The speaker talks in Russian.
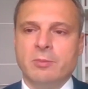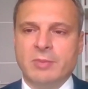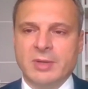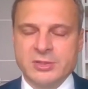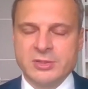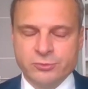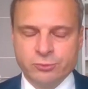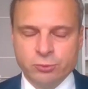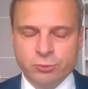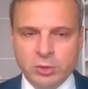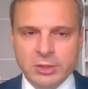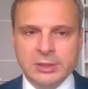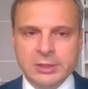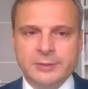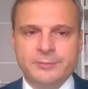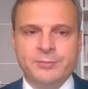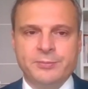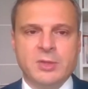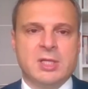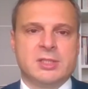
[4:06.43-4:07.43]

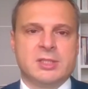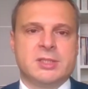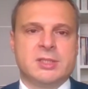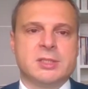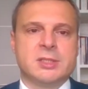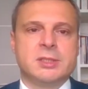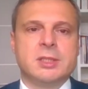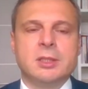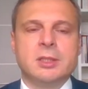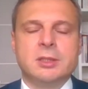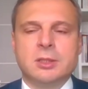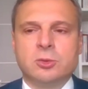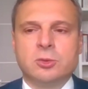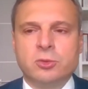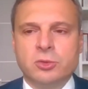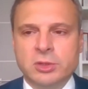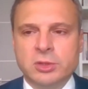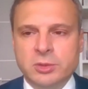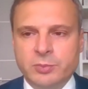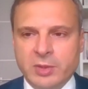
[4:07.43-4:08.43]
позволила создать
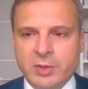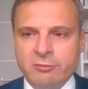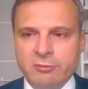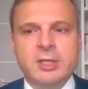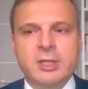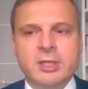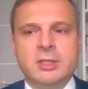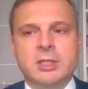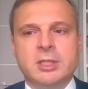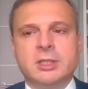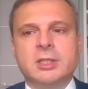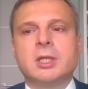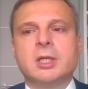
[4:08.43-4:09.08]
такое направление –